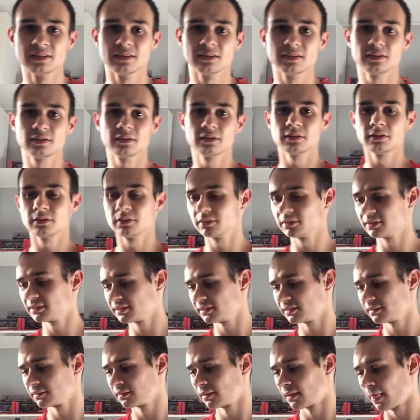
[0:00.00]
Euh,
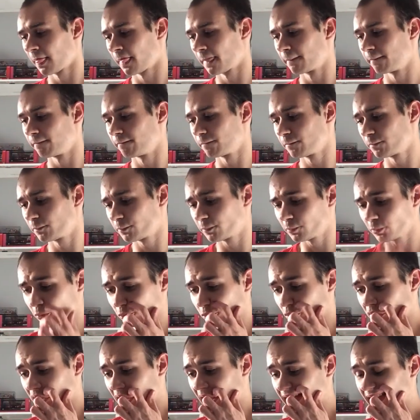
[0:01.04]
pour
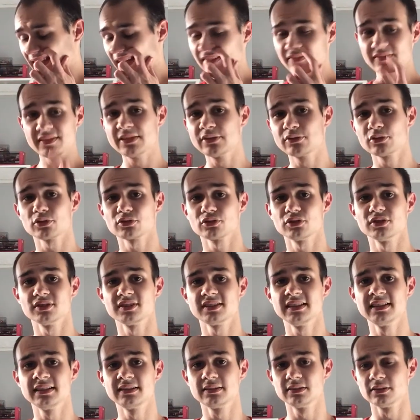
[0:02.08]
donner un avis sur ce
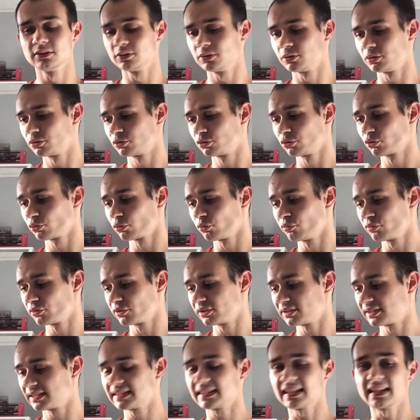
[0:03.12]
site, je trouve
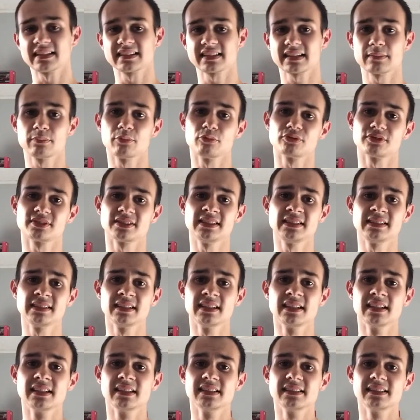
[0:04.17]
que c'est un très bon site.